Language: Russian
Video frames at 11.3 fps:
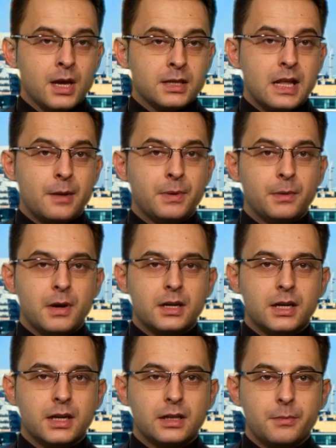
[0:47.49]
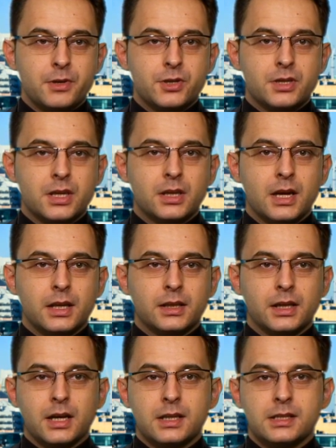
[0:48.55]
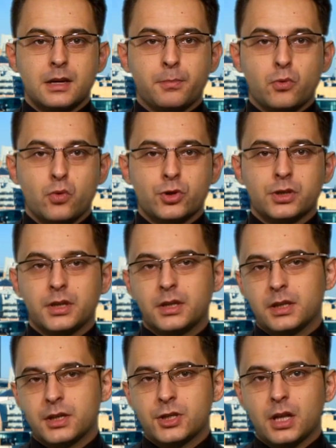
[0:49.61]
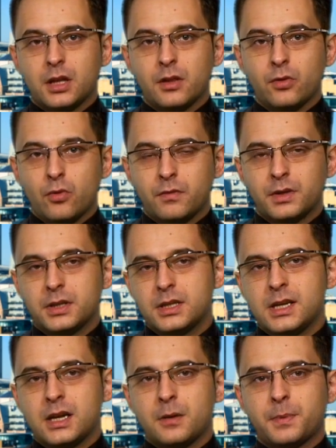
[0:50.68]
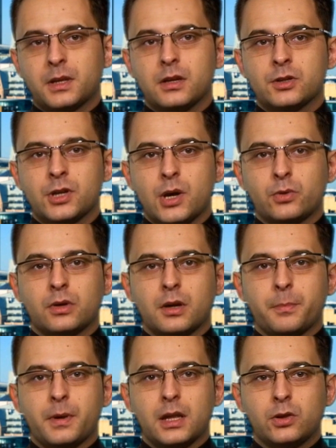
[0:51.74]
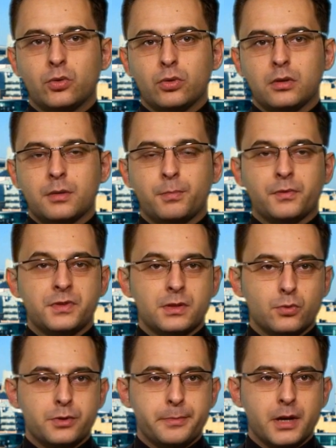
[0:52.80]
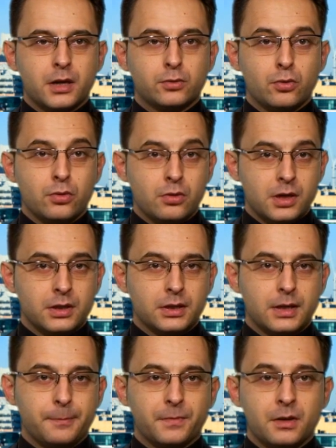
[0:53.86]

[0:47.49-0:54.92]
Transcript: Слабые макроэкономические данные конца прошлой и начала новой недели продолжают укреплять доллар по всему спектру рынка.